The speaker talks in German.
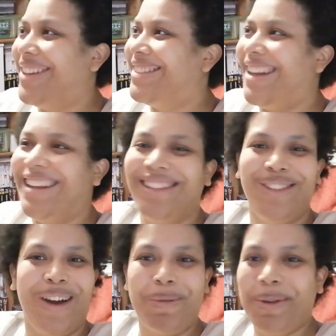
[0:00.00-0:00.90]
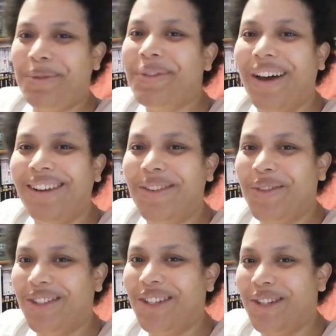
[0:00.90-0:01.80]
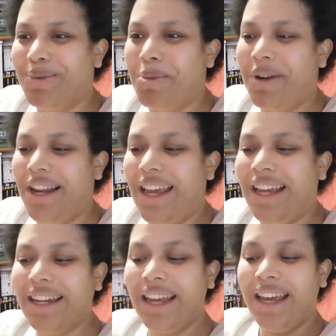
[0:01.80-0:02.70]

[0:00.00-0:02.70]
Das ist eigentlich so abgefahren, wenn man sich das mal überlegt.